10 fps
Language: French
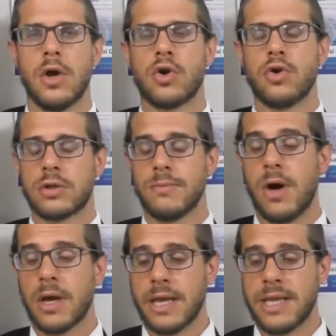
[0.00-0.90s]
Good
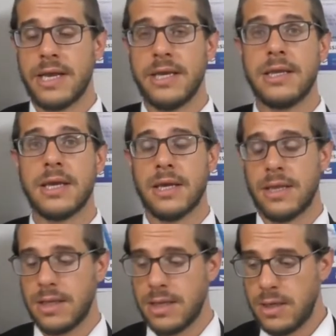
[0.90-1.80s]
morning à la
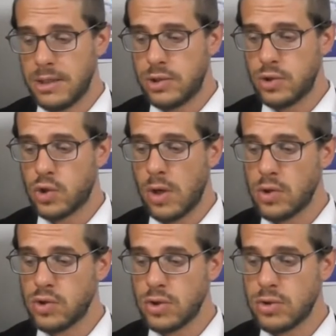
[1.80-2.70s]
L'étude sera
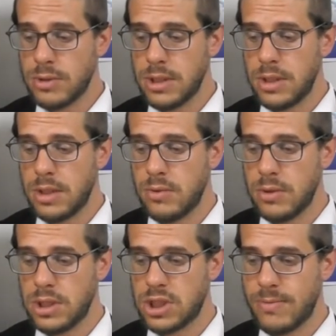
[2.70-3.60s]
aujourd'hui les
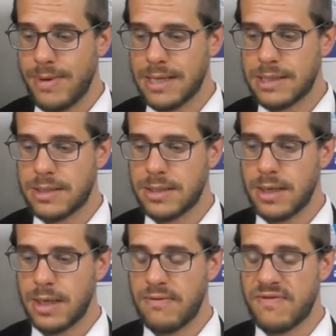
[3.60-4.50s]
Nishmat,
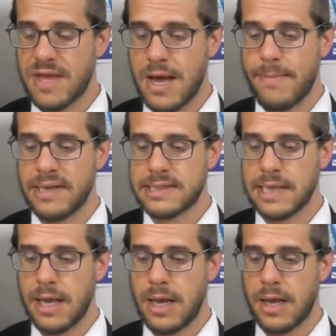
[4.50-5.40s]
Rivka
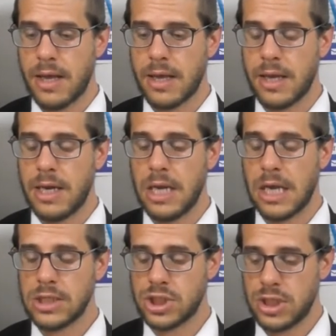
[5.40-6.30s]
Batsara, Rachel
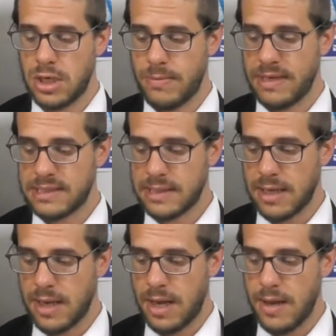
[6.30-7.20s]
Rachel
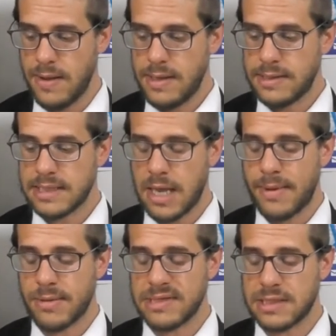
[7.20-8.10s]
Batsara, Zara
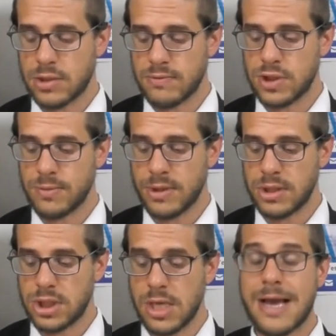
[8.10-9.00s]
Bat Mazal
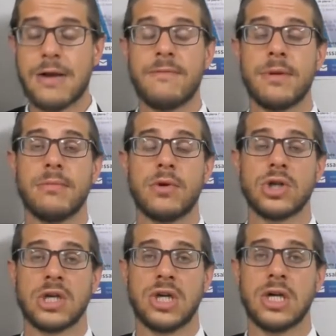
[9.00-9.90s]
Portich, Yaakov Ben
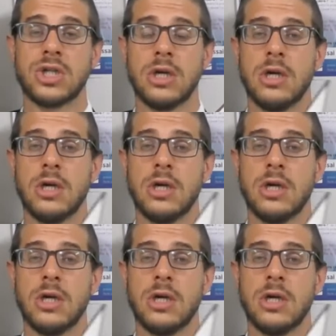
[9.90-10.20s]
Blanche Rajaj.